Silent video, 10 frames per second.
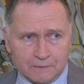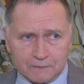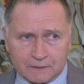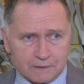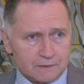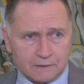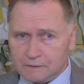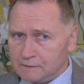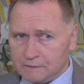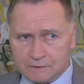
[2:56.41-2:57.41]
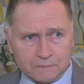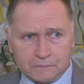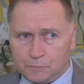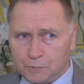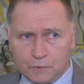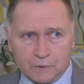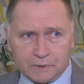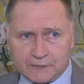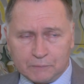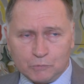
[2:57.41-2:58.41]
Вот. Э,
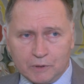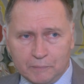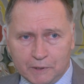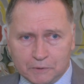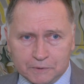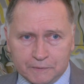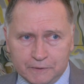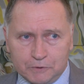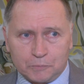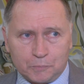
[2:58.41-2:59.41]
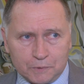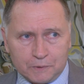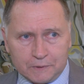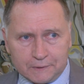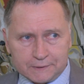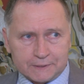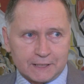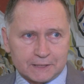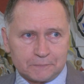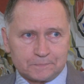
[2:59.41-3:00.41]
по тому оборудованию, по,
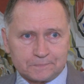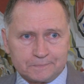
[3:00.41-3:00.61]
скажем,